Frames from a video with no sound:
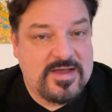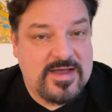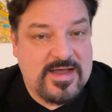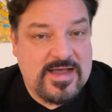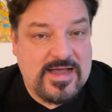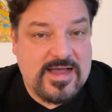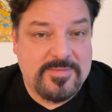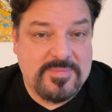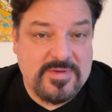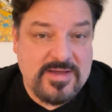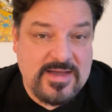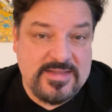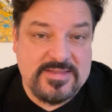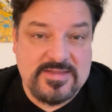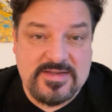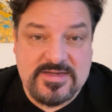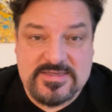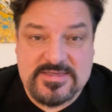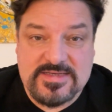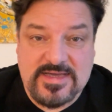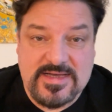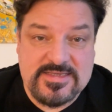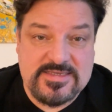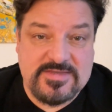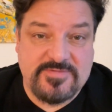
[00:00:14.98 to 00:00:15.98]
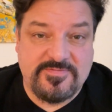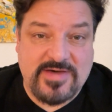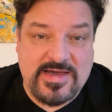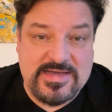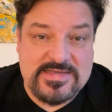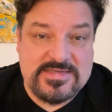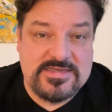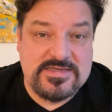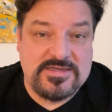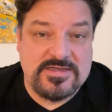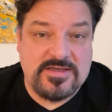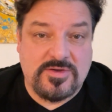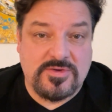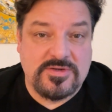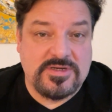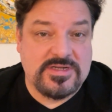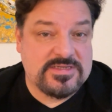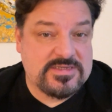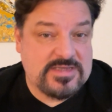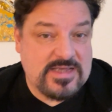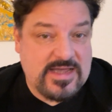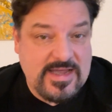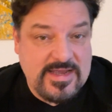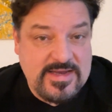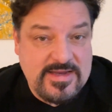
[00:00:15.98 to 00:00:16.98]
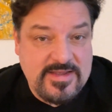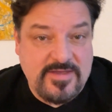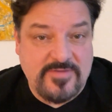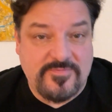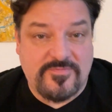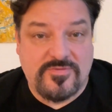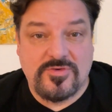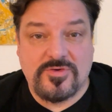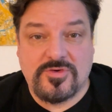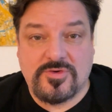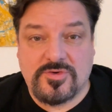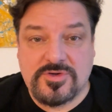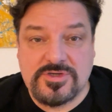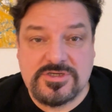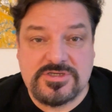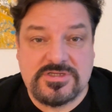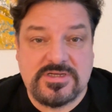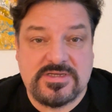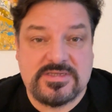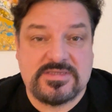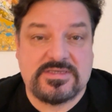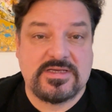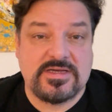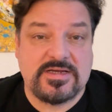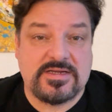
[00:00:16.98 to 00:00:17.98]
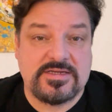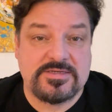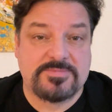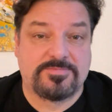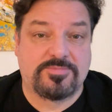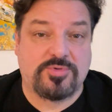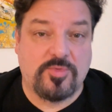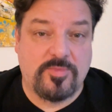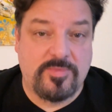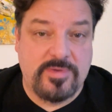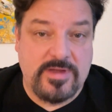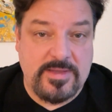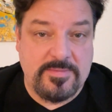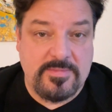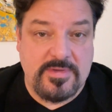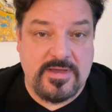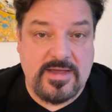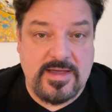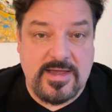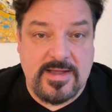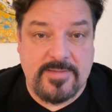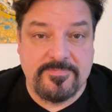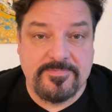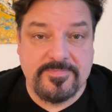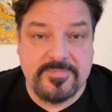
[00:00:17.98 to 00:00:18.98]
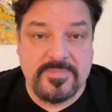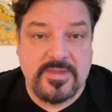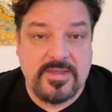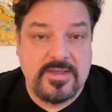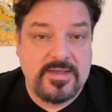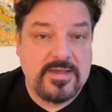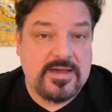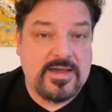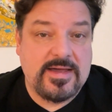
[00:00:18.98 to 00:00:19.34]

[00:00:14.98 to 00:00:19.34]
Aber andererseits weiß ich auch, dass einige von euch tatsächlich Probleme haben,